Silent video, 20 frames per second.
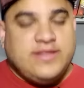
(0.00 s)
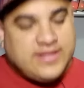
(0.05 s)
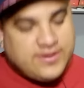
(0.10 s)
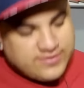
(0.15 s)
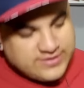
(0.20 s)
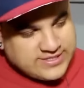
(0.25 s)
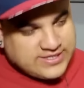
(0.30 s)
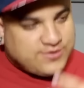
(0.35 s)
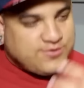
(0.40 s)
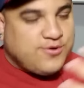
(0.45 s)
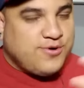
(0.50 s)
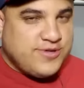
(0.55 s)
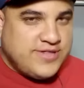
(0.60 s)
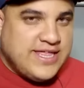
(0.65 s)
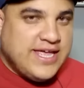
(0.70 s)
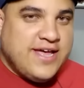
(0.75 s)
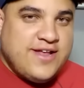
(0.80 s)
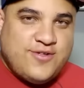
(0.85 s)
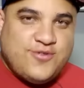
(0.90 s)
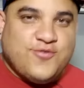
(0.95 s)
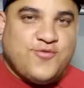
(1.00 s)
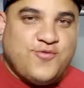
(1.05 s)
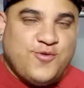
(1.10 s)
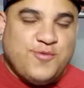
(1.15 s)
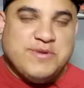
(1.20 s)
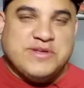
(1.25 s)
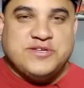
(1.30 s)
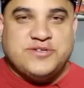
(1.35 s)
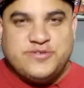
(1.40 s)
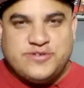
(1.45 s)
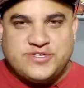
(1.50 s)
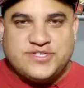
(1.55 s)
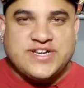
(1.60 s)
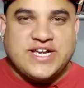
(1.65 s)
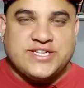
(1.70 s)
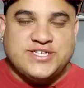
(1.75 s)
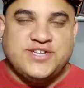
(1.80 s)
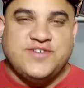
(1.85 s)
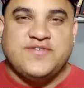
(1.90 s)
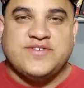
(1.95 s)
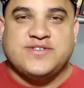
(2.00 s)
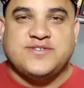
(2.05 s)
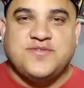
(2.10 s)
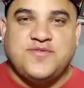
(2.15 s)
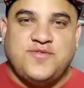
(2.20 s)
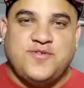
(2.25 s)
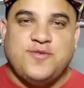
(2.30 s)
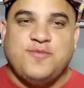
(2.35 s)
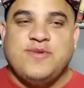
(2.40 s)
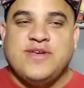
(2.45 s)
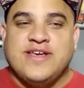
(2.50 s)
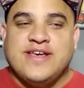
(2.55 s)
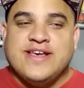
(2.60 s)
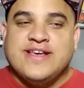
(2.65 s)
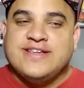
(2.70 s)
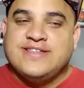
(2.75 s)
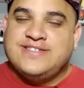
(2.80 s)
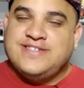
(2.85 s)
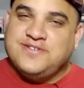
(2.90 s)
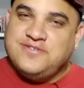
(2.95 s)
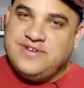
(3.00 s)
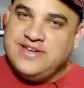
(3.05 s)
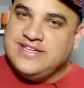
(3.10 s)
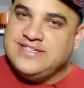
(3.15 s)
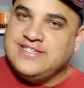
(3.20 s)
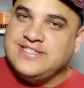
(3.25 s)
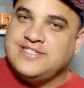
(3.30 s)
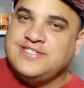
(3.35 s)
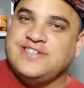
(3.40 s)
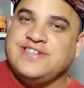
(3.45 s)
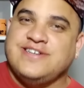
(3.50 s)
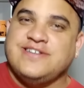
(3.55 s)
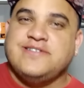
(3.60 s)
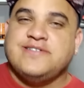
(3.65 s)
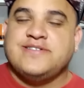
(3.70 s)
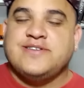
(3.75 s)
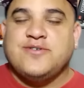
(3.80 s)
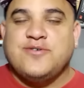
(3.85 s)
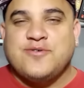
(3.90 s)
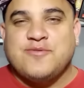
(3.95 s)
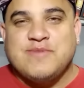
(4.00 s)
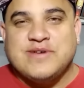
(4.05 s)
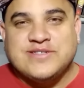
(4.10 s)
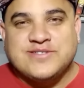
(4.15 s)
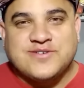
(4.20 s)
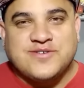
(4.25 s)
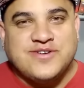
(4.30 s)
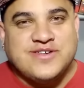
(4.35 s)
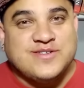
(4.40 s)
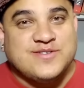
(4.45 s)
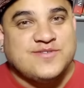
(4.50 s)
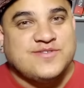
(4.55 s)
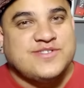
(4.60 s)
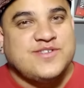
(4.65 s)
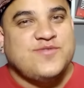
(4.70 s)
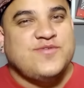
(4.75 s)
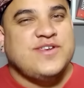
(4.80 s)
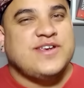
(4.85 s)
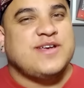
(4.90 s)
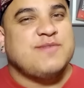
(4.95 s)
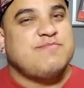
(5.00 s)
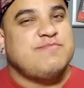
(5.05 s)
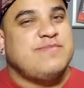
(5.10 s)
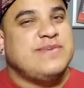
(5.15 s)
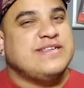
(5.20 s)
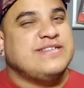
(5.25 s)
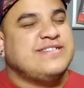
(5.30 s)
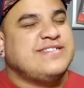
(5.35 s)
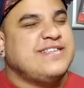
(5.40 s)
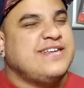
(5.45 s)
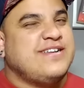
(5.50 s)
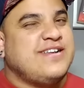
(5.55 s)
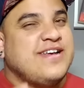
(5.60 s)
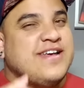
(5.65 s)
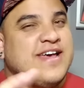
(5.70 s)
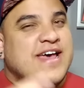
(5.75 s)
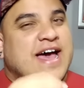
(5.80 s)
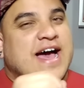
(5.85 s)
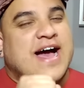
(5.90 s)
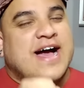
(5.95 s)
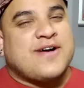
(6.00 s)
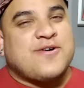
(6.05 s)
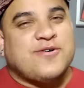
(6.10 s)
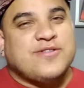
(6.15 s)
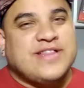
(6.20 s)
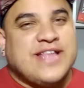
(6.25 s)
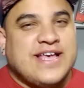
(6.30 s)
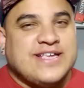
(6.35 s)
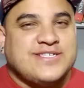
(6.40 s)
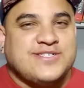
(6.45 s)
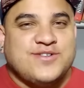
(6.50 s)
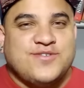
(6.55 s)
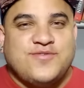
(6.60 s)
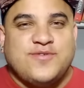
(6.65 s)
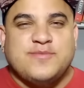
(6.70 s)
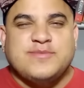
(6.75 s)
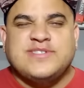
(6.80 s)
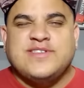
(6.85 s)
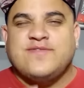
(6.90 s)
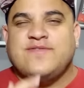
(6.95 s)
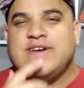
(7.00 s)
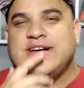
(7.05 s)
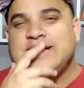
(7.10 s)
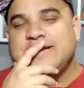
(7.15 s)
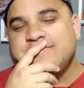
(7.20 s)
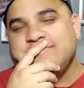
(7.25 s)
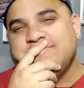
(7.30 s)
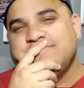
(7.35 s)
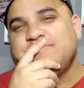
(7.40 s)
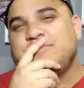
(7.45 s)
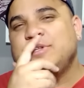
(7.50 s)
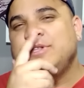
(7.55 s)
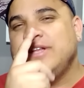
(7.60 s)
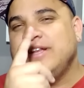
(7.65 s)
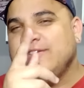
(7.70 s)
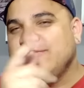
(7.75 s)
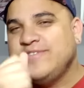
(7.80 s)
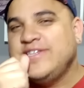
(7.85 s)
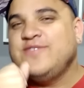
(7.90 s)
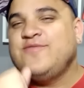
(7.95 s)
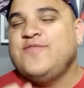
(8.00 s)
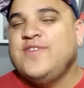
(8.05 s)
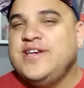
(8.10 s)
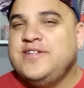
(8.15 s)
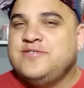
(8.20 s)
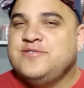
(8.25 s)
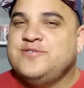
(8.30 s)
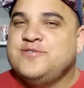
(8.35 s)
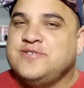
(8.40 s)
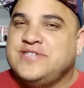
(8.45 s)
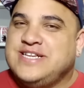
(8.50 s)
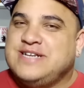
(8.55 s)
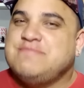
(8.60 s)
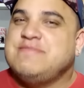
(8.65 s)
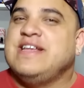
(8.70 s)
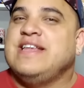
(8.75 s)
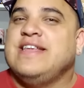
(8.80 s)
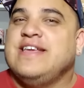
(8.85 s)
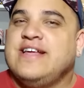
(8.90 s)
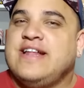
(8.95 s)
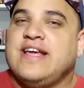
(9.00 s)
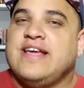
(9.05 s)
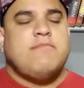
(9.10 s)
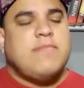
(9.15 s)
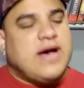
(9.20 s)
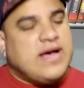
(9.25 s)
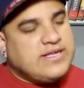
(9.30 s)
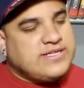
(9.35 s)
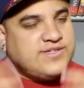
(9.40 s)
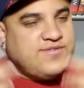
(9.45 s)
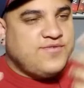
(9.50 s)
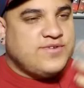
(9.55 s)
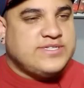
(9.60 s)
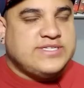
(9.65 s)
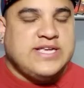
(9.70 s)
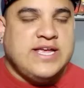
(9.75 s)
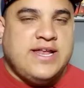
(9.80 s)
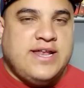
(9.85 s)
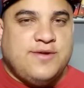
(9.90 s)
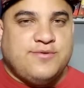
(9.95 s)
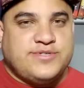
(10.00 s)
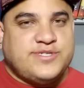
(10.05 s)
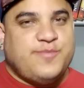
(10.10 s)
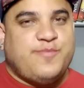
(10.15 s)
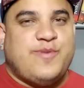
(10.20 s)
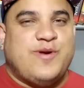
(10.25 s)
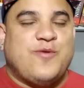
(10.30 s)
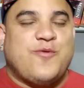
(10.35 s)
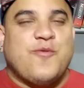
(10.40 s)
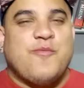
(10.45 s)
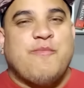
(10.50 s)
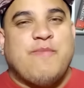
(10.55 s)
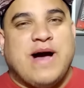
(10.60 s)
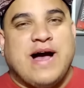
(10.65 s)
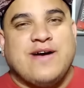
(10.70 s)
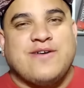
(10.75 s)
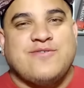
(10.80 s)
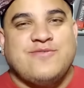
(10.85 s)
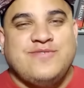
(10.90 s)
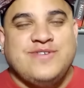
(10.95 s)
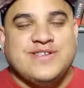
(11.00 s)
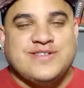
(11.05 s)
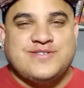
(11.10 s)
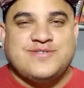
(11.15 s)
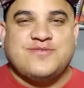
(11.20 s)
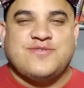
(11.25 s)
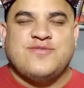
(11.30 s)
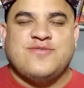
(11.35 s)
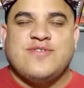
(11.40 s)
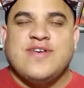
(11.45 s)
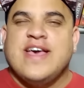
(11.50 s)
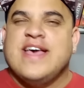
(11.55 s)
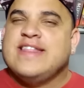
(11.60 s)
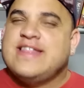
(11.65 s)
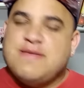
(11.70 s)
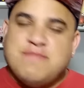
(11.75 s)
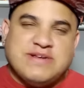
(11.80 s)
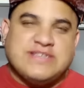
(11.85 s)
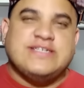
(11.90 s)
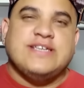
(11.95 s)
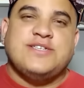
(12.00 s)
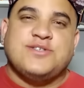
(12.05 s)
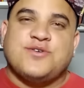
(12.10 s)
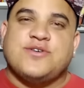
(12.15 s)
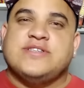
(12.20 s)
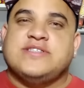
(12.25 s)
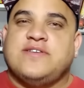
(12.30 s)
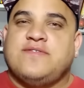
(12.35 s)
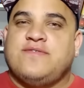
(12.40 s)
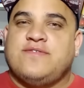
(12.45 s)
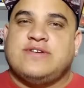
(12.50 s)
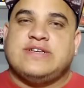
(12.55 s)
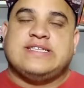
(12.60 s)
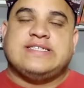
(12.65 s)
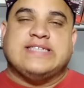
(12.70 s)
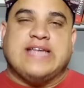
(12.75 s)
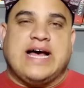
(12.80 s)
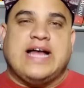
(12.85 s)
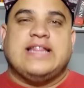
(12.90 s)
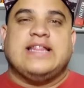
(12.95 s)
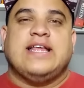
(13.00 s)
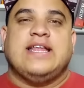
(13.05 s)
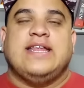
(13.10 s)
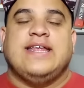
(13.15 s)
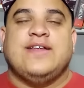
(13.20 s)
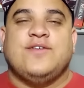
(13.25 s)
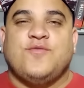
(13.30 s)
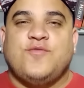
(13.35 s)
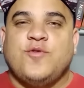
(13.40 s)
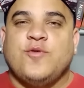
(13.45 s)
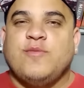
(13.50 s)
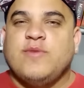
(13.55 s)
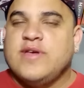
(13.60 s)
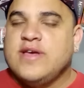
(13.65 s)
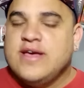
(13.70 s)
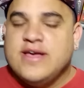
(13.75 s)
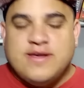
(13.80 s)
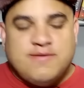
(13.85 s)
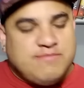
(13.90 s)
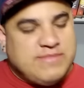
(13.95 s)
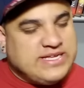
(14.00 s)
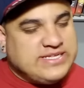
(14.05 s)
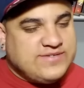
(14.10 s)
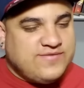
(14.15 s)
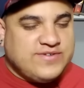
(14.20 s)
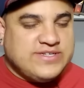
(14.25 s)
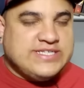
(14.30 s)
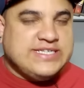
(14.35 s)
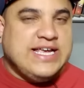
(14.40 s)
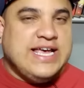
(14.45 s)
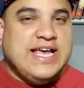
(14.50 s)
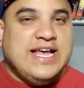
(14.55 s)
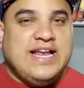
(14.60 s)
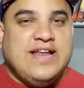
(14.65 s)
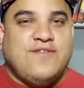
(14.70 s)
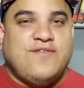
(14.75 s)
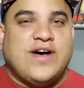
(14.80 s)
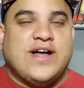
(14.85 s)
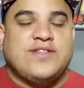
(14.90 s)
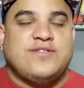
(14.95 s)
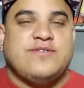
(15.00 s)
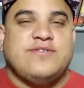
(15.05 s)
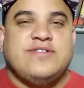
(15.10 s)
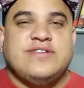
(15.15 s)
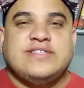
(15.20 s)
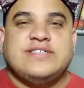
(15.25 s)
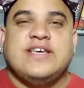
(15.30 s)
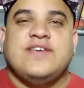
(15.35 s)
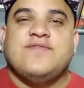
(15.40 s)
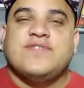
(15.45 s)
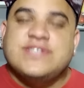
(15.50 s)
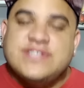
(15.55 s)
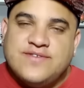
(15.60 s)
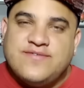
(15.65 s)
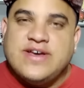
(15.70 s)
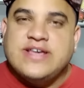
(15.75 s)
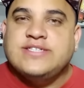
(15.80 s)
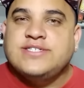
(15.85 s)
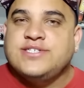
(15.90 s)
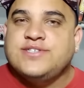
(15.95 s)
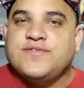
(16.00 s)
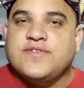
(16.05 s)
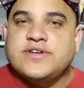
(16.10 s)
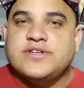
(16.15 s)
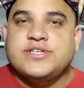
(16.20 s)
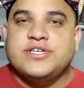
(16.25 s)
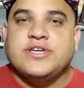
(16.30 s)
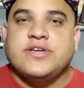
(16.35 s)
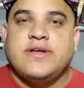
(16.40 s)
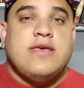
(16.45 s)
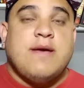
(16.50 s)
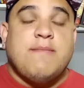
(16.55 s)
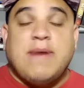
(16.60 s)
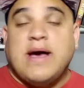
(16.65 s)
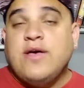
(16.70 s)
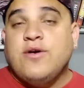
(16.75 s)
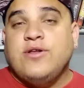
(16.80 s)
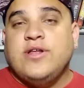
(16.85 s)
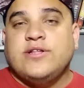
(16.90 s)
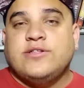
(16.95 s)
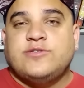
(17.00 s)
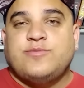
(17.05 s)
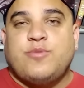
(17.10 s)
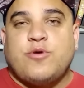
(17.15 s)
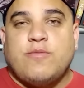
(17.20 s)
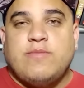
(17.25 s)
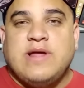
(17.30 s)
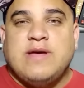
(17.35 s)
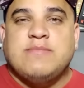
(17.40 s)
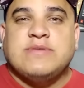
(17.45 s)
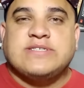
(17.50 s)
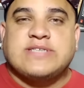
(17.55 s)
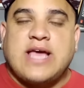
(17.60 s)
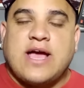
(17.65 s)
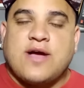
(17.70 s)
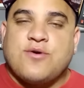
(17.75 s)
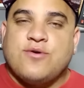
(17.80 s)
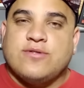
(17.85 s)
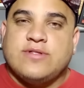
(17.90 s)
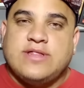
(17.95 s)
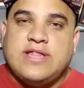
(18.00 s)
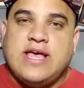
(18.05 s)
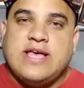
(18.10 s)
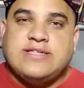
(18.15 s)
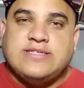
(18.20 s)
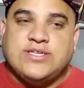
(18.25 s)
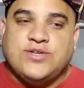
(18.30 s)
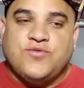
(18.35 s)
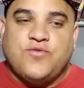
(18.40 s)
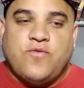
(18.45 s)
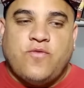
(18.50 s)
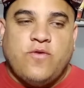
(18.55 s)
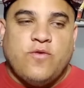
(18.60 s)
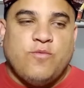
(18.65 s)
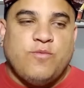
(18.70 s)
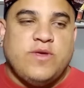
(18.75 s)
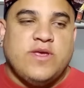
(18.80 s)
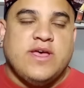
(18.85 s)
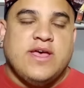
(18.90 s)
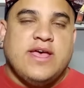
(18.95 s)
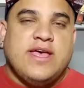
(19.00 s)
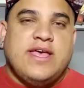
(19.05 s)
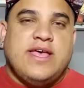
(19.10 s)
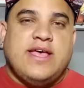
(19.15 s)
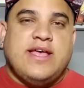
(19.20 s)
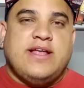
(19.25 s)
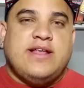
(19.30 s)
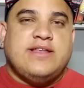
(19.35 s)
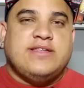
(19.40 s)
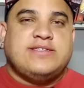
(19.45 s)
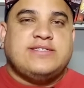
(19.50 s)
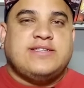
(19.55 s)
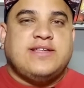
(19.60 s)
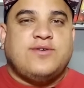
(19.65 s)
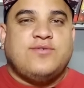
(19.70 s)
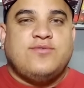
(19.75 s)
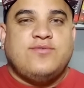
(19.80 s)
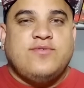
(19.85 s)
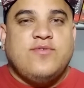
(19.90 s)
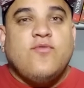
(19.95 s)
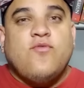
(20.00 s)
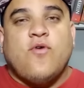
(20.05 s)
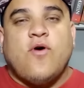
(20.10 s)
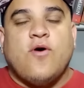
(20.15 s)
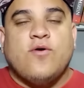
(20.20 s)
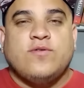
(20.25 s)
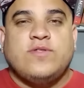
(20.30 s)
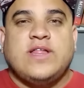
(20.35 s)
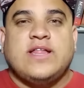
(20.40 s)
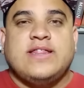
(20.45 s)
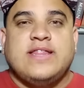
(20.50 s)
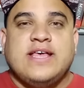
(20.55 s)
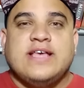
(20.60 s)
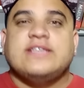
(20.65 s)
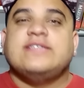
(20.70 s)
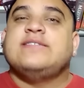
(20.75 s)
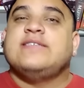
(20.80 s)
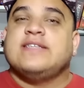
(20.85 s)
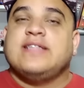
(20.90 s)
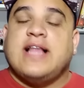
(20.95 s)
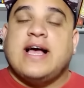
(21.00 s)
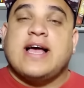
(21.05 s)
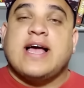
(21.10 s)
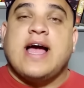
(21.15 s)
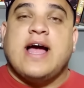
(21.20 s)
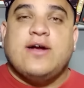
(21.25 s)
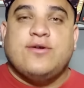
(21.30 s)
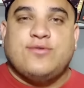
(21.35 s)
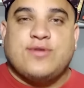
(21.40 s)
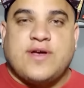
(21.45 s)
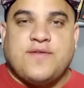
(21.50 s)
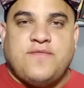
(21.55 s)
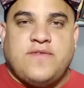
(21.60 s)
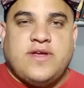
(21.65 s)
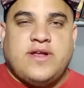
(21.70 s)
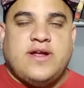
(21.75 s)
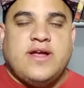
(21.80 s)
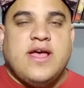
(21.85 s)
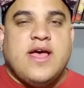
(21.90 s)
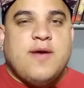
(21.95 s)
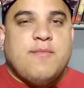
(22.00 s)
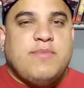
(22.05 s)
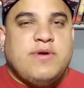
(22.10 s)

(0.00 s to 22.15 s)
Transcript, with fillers: Então assim, o roteiro do filme, as justificativas do filme são nesse estilo, são algumas coisas que você fica pensando, acontece no filme, você fala, hum, poderiam ter feito de outra maneira. Mas se você não se preocupar com isso, com tem bastante coisa forçada, né, no filme, mas se você relevar tudo isso aí, você vai se divertir. E a maioria dos problemas que acontece no filme, eles estão em volta desse lagarto caveira.